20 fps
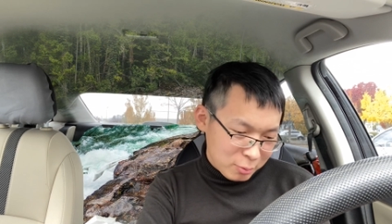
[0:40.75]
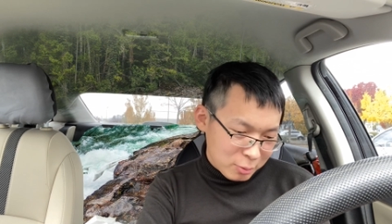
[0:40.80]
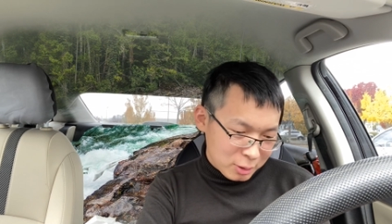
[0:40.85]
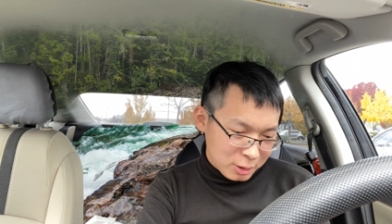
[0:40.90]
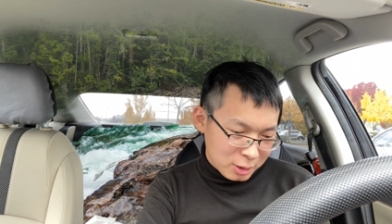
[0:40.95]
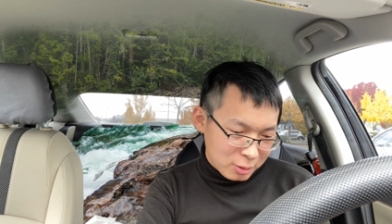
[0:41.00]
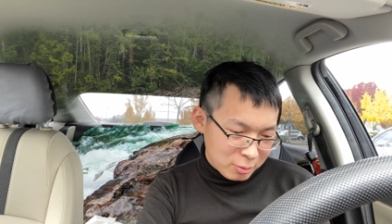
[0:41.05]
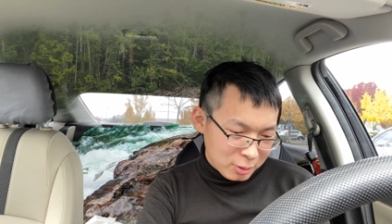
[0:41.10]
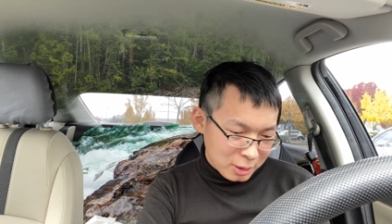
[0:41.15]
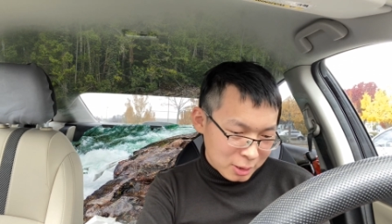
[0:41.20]
我
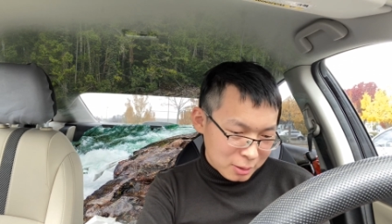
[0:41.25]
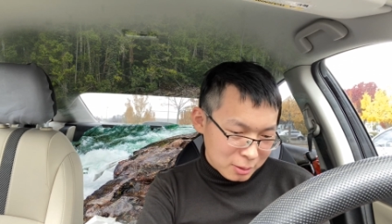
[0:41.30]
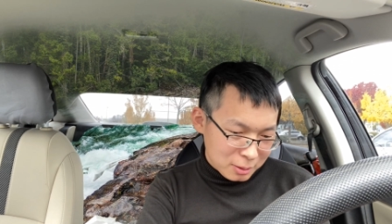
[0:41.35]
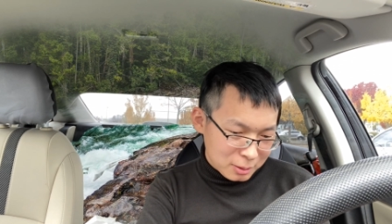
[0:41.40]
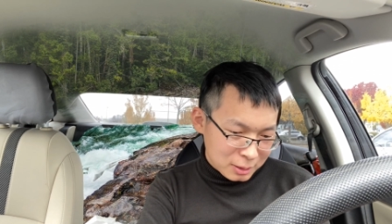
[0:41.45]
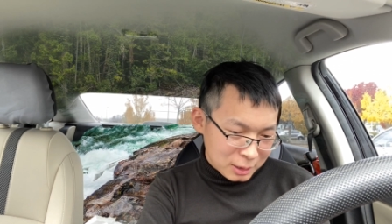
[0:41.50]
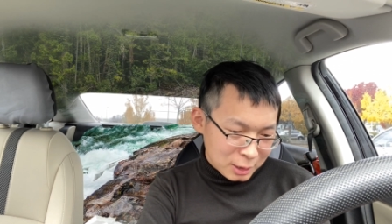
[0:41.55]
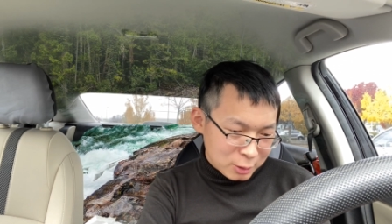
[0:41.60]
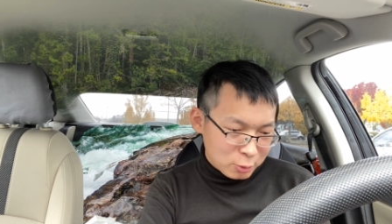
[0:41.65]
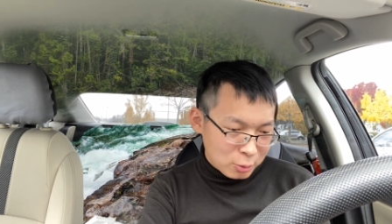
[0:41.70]
认为啊，
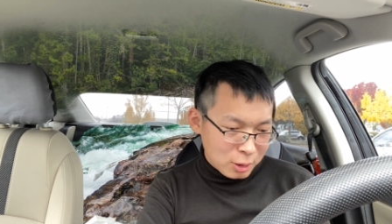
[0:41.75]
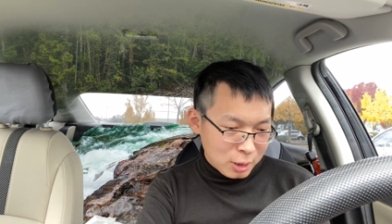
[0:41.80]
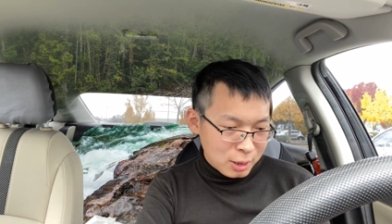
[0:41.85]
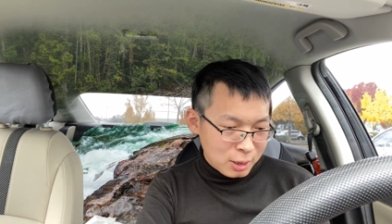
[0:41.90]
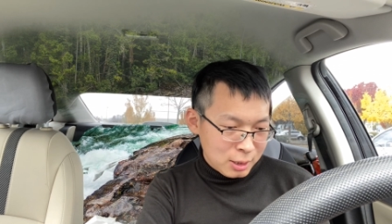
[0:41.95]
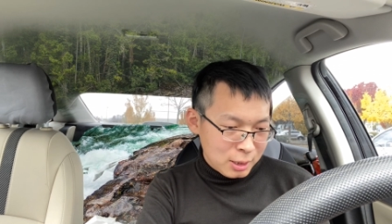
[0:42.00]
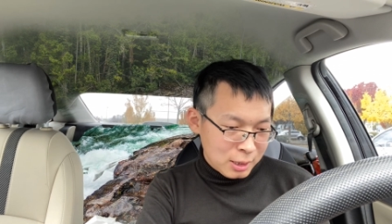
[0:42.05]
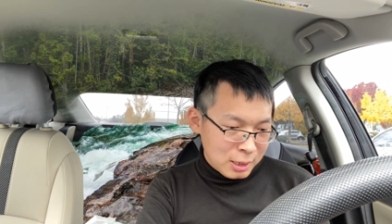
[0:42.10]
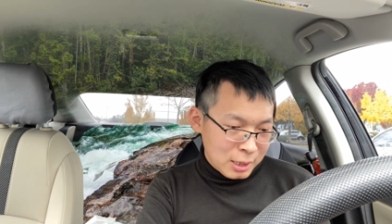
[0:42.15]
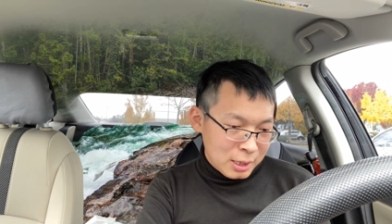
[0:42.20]
他
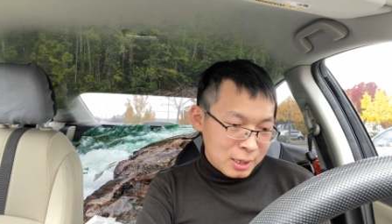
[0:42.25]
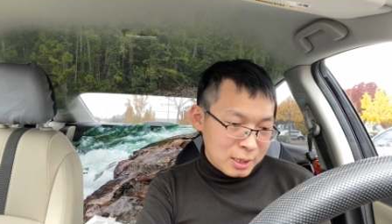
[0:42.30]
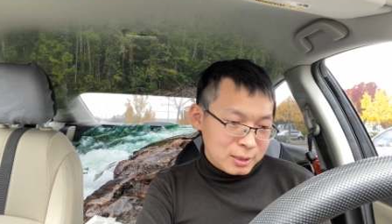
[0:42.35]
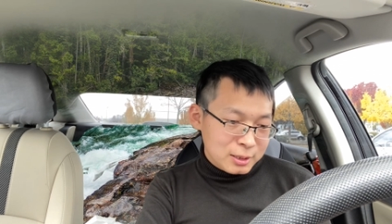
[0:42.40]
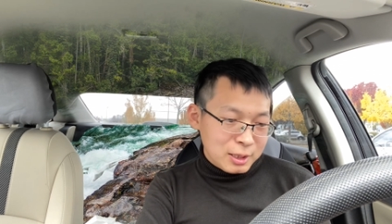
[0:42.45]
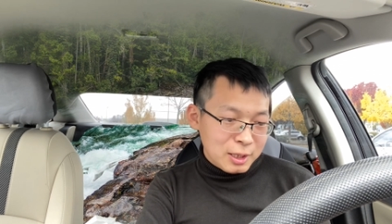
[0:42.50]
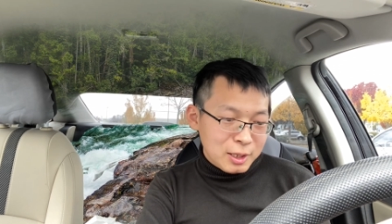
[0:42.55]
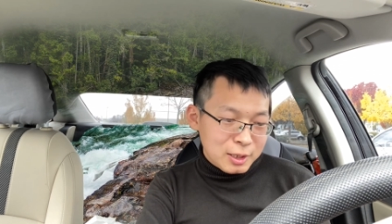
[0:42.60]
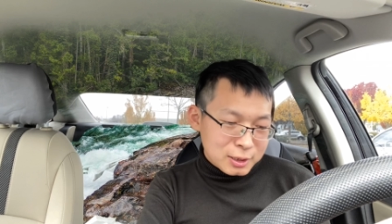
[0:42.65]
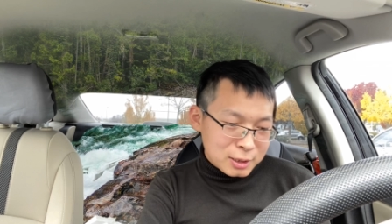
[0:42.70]
说：“
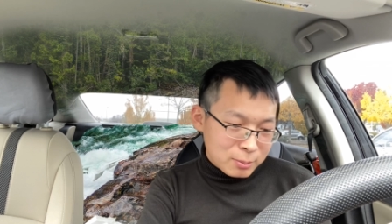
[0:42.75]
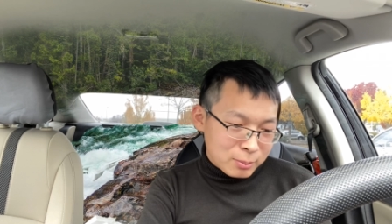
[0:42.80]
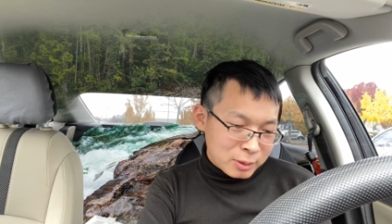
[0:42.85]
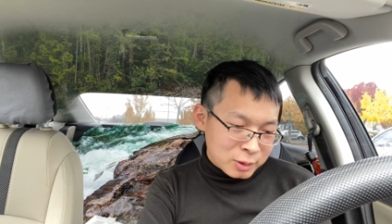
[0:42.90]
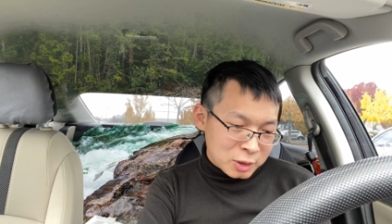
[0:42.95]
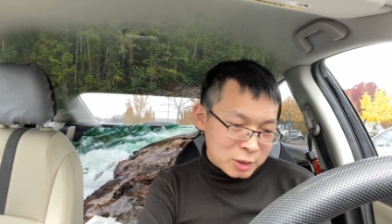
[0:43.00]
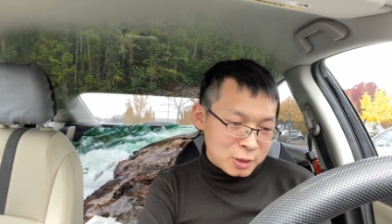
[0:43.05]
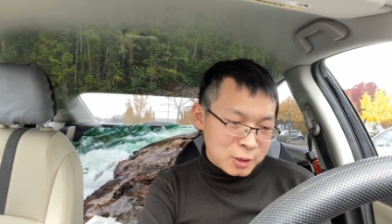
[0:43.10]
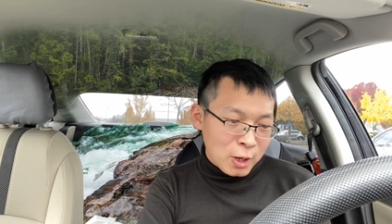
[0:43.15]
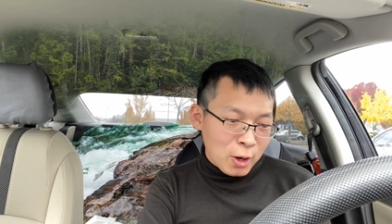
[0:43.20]
你怎么
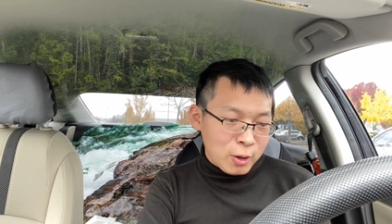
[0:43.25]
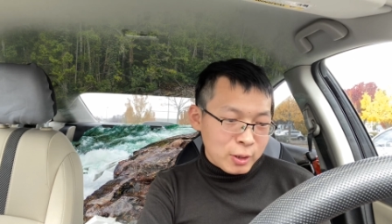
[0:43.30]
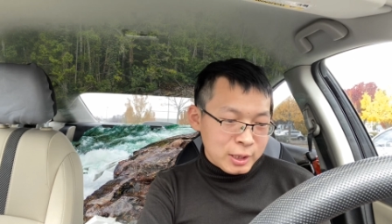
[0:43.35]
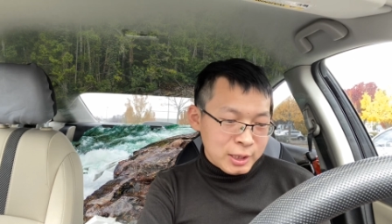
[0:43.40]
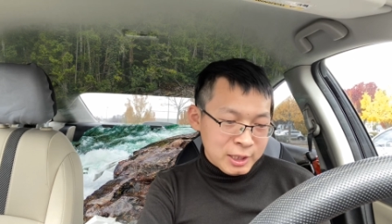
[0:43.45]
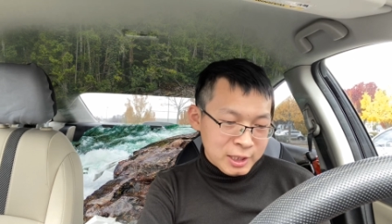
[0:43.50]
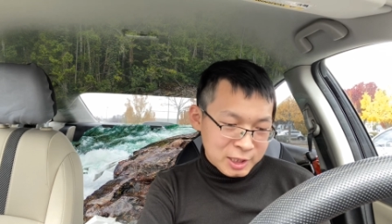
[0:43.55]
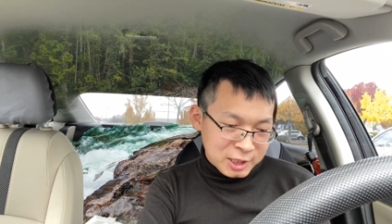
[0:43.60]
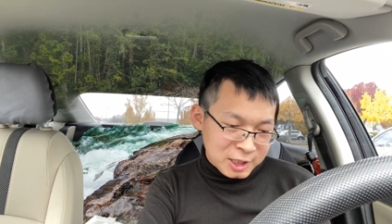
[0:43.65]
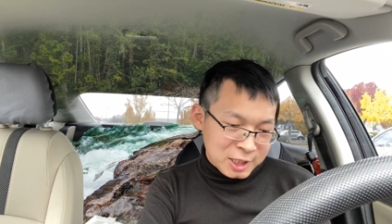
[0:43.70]
知道
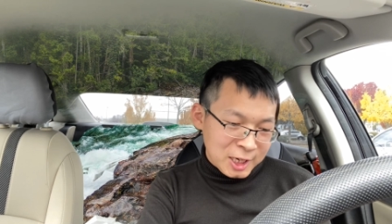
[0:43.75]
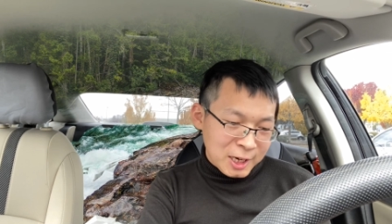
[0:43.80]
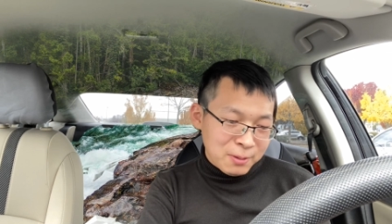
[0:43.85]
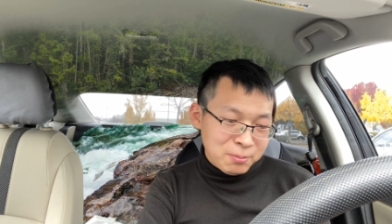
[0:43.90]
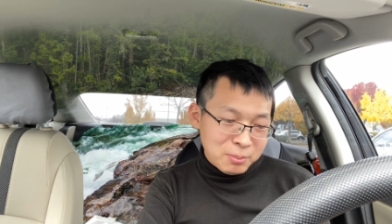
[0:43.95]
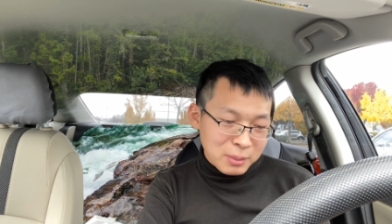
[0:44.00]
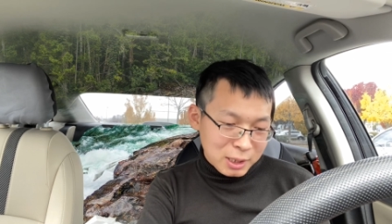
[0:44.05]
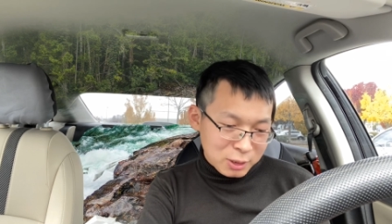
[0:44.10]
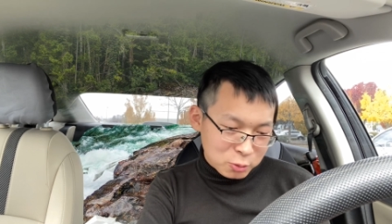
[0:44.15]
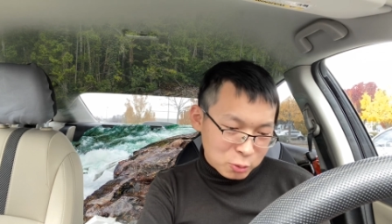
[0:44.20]
以前
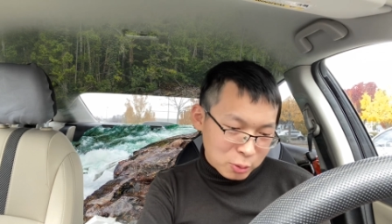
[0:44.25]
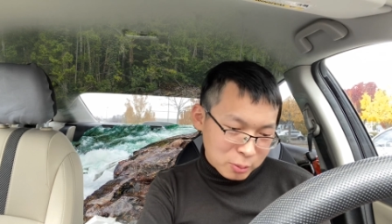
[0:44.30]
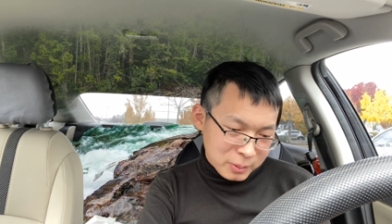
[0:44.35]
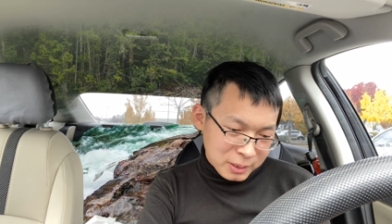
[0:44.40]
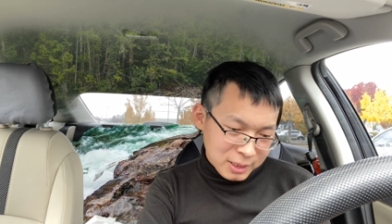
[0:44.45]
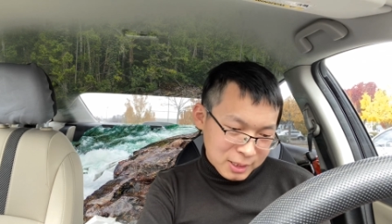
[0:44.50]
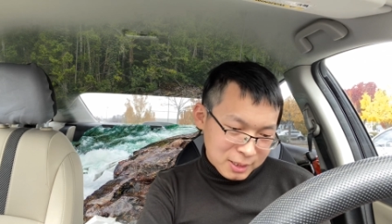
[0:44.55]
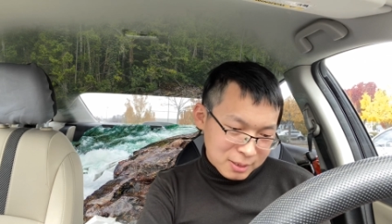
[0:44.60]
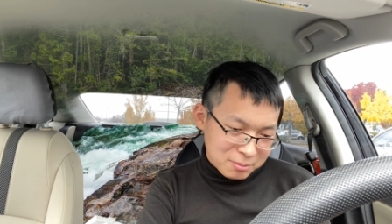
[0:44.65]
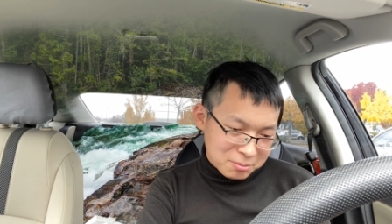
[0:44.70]
没作
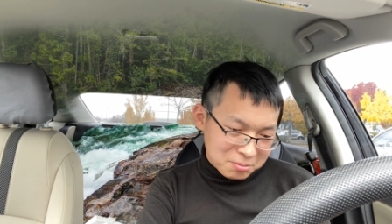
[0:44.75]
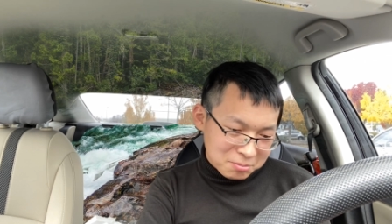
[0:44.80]
弊？